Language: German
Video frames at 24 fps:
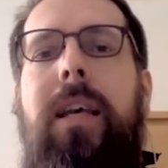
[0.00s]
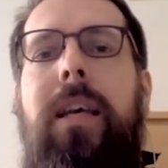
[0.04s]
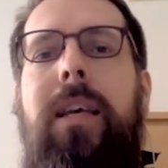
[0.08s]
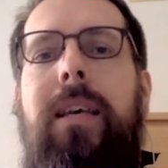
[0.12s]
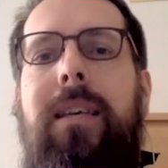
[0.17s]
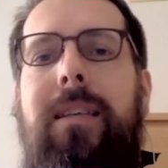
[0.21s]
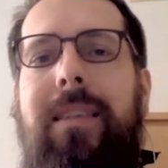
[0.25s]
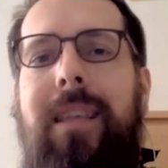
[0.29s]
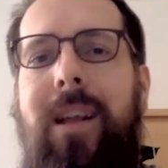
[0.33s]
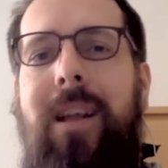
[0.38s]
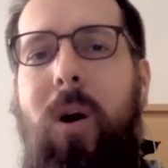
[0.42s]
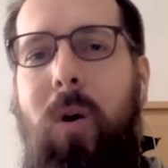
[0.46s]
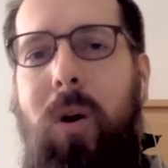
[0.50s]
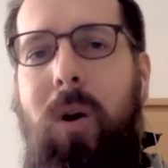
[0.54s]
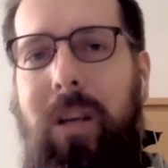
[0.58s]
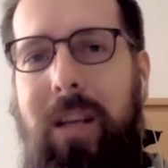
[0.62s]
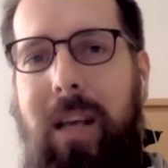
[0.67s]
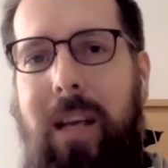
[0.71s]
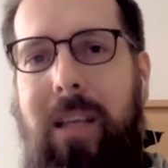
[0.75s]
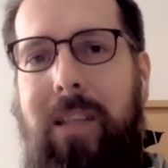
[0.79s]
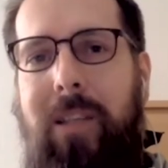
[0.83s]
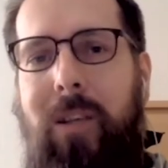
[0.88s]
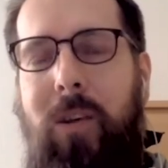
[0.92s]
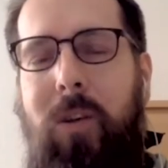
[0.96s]
ist auch
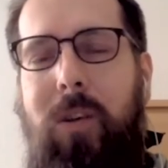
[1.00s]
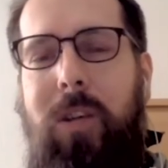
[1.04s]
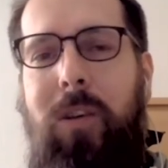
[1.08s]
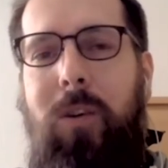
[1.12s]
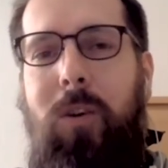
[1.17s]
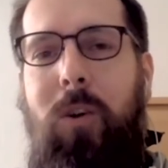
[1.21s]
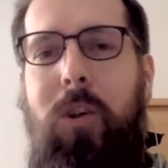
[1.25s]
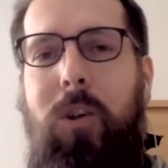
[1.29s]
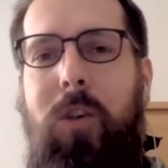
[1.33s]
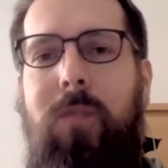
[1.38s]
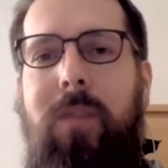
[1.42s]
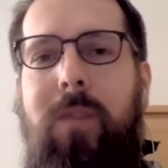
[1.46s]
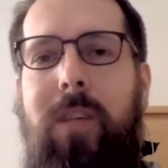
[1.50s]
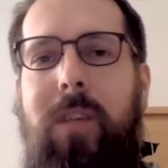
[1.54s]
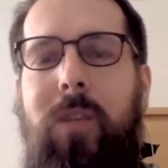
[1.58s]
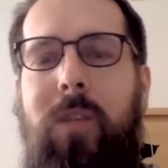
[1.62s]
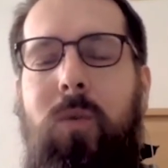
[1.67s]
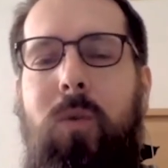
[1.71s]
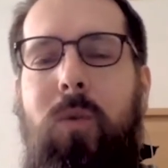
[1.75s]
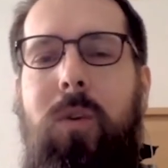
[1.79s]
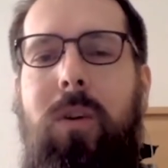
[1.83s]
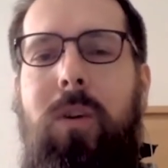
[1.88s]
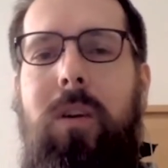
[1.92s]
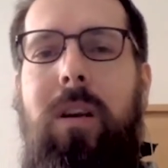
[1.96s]
das aus der deutschen
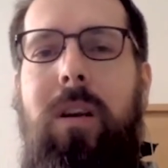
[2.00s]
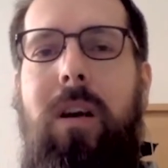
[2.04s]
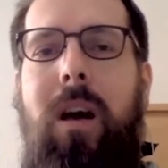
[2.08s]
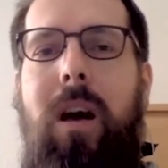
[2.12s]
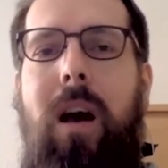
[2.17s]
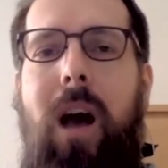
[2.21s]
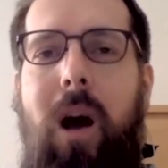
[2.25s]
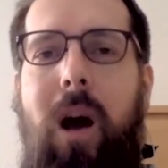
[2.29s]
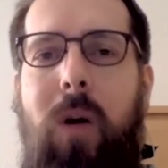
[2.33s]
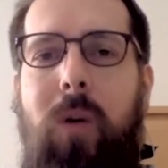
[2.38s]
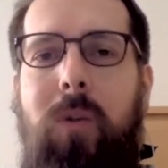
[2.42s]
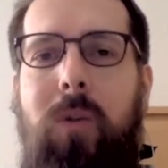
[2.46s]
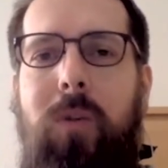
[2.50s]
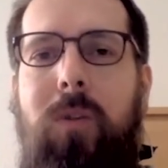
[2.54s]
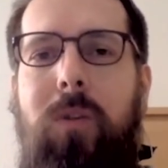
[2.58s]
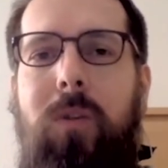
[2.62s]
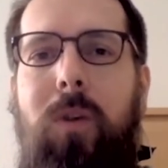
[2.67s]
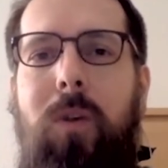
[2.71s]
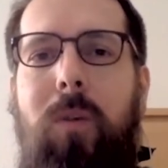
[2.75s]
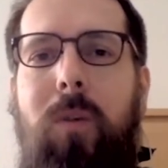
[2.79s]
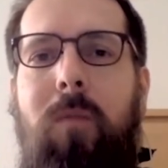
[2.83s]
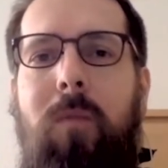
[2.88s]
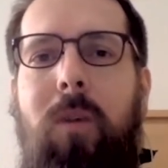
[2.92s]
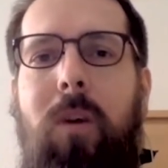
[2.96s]
Version
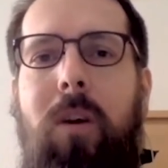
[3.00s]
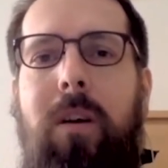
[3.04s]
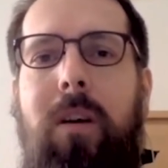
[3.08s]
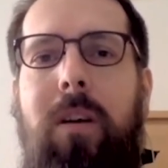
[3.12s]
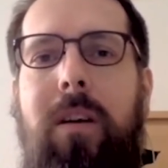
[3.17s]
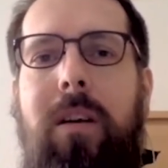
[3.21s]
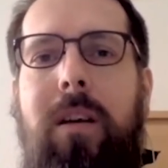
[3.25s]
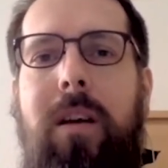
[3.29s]
rausgenommen worden.